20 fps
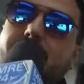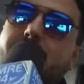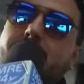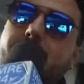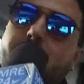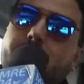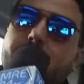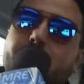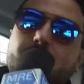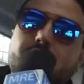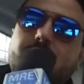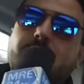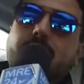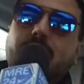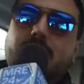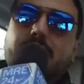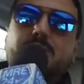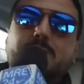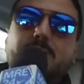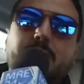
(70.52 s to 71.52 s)
بلجيكا
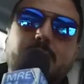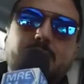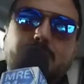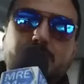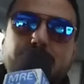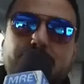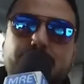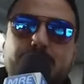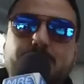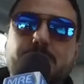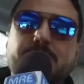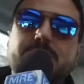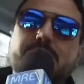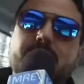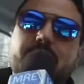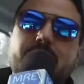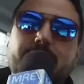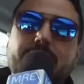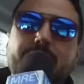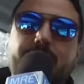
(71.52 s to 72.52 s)
كتبقى ثاني
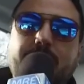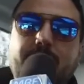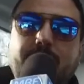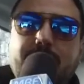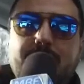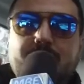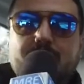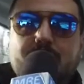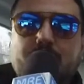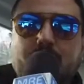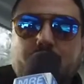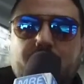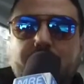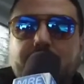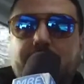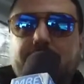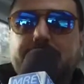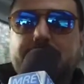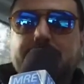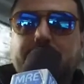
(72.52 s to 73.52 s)
سبيسيال لان فيها واحد
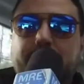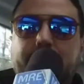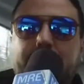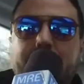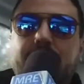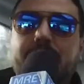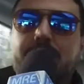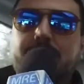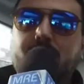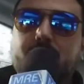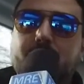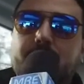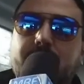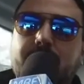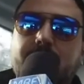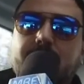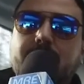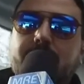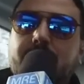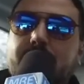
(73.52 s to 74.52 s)
الجمهور مخلط
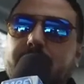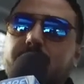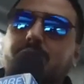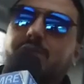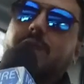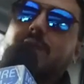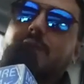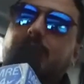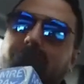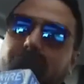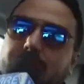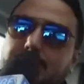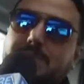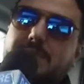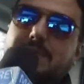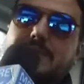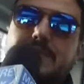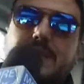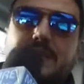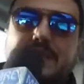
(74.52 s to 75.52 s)
شويه فيها الناس من
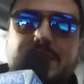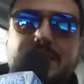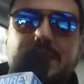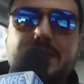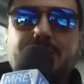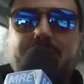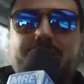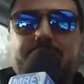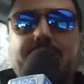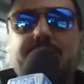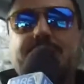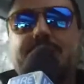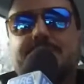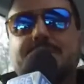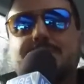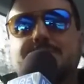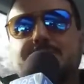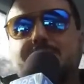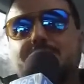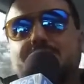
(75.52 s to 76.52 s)
الداخل فيها
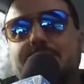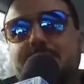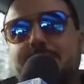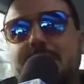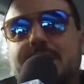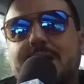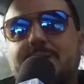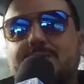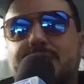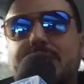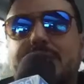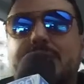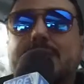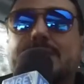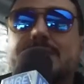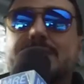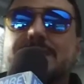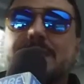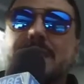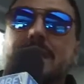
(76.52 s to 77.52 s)
الناس من الشمال فيها
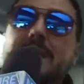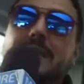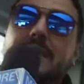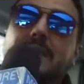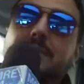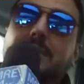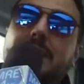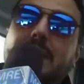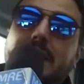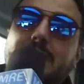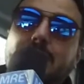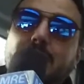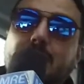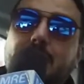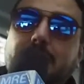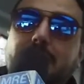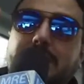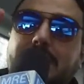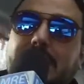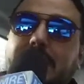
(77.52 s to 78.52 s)
الناس من
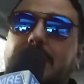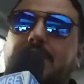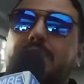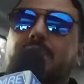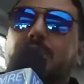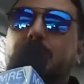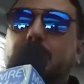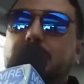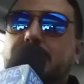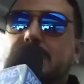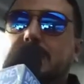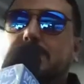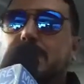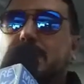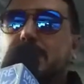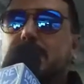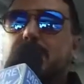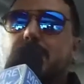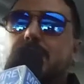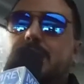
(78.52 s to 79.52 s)
نادور من الريف
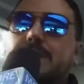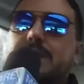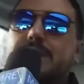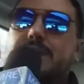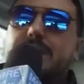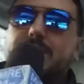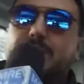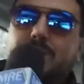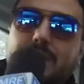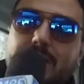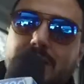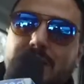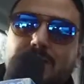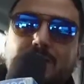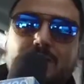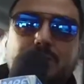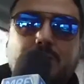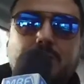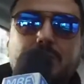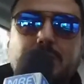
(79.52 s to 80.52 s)
الحسيمه يعني واحد
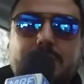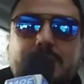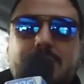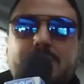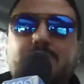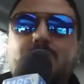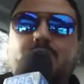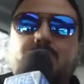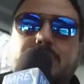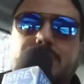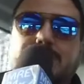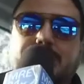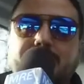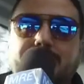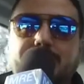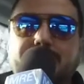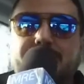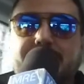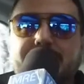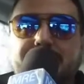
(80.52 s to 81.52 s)
الجمهور متنوع
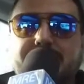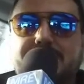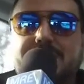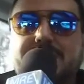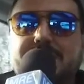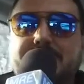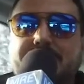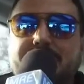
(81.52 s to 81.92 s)
فهمتيني